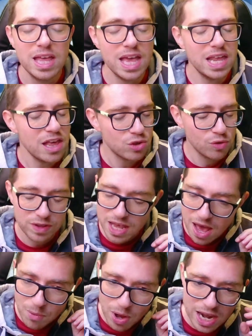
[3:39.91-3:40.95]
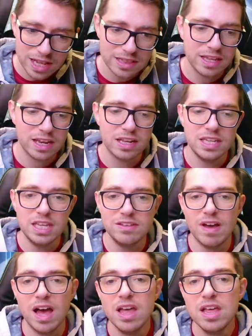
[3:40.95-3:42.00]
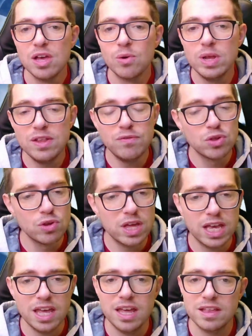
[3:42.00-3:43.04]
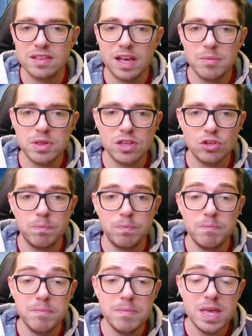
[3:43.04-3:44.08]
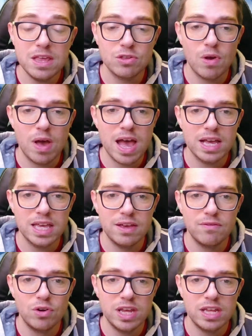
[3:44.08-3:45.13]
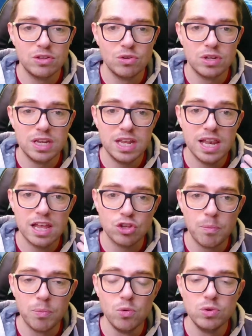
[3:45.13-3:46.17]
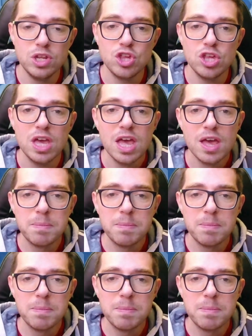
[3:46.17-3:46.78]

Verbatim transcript: E adesso veniamo all'alternativa, quel difensore che sarebbe stato messo anche volendo nella top 11,